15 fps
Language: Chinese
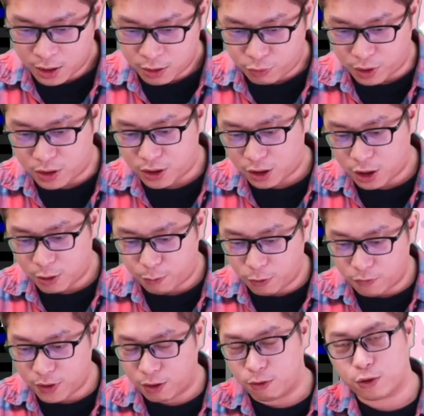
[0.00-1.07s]
元金的部
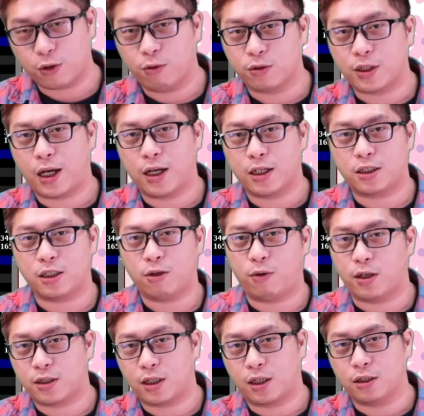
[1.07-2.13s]
分，我觉得我在今天
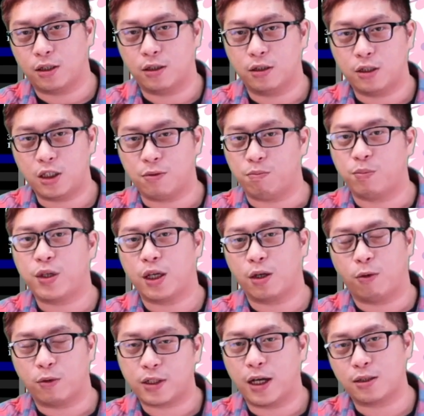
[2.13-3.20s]
晚上的影片
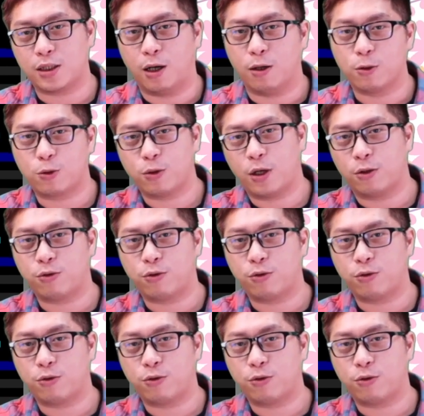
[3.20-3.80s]
我再来教学啊，